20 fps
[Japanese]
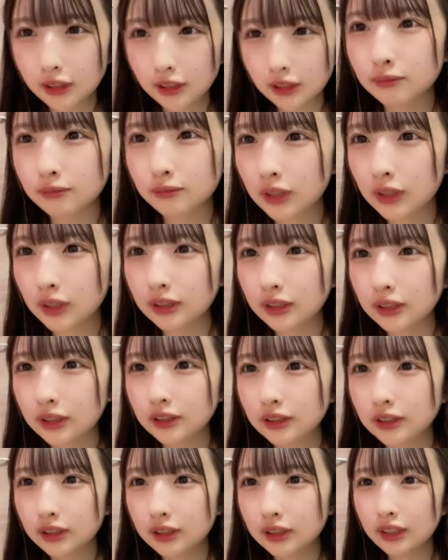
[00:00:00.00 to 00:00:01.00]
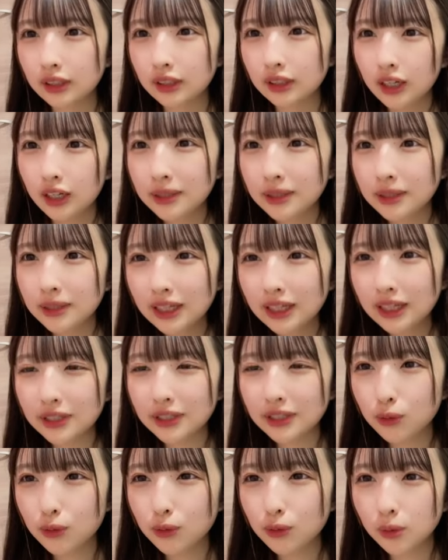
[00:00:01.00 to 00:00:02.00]
ねえなんかお団子部
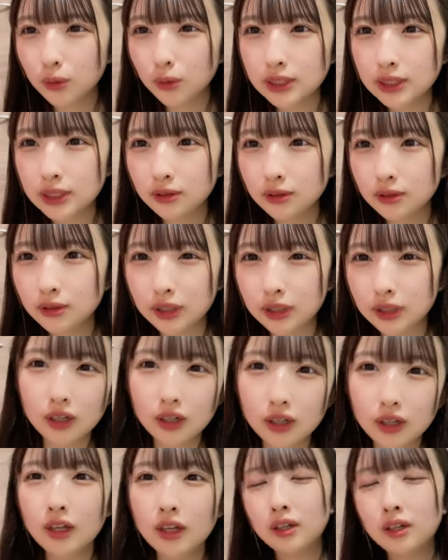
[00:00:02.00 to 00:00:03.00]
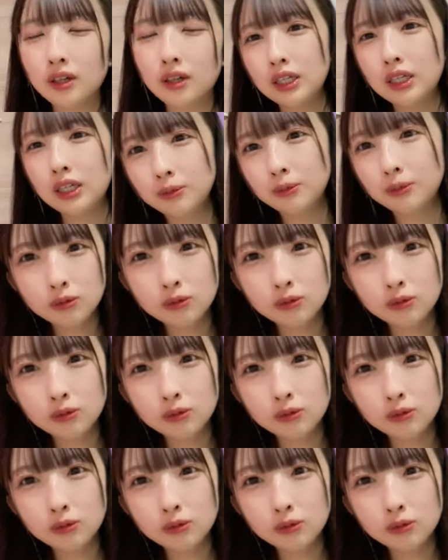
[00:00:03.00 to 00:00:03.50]
屋みたいボットがいるよ